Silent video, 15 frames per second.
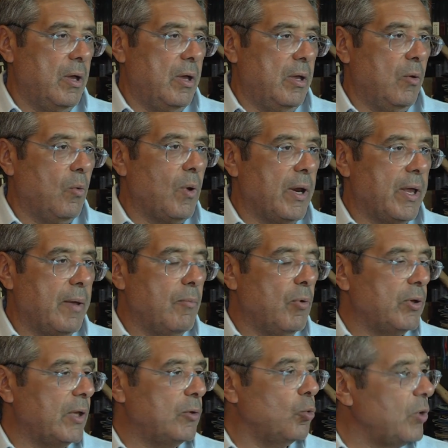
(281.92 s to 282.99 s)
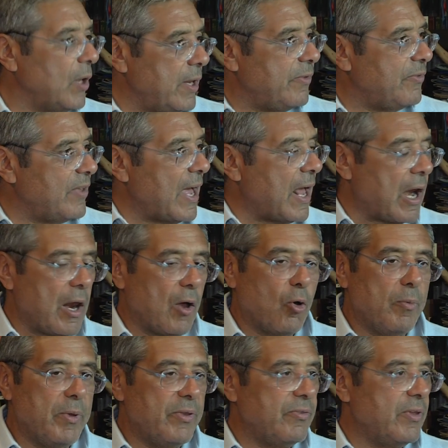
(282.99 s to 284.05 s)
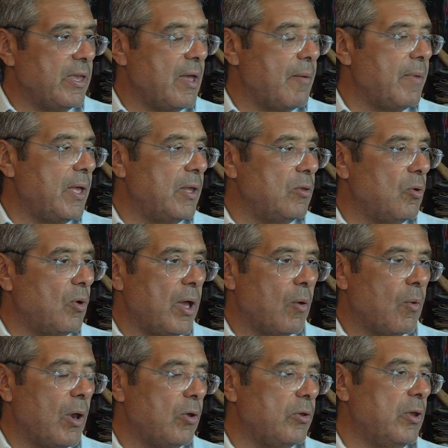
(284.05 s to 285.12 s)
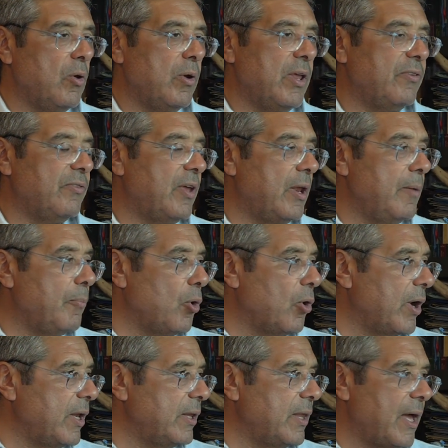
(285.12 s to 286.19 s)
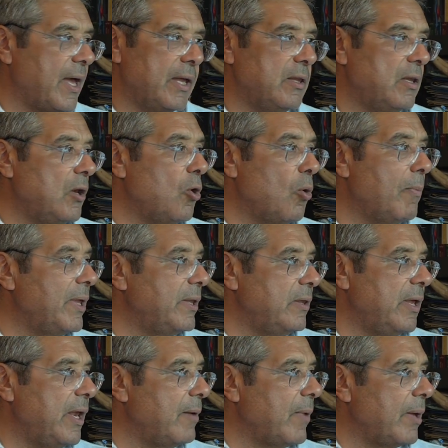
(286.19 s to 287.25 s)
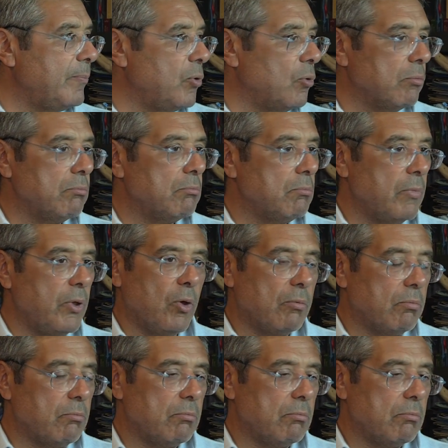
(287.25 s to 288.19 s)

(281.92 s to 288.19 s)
eh, in qualche modo ad utilizzarla come insegnamento, è quello di non essere ipocrita e di non mentire mai più. Io